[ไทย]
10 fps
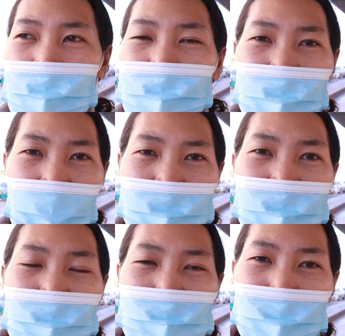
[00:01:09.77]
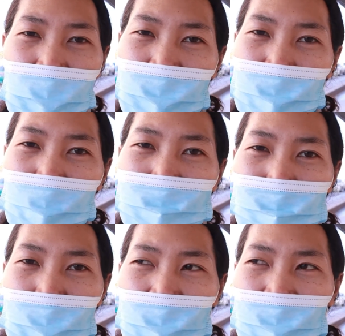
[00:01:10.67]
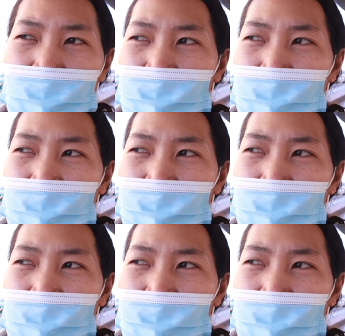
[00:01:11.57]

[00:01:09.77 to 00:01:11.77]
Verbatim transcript: ซึ่งร้านที่ลินจะไปเนี่ย ก็จะเป็น